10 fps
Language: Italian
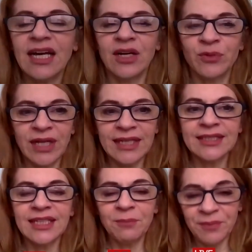a
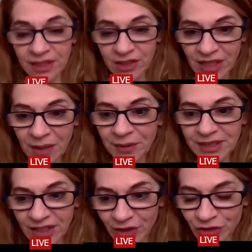un'altra pillola
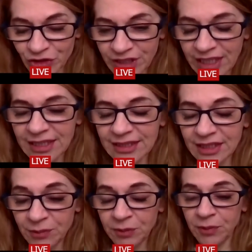pedagogica
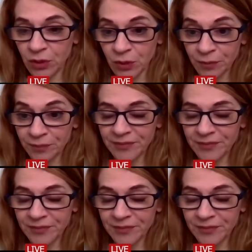di BiBlu.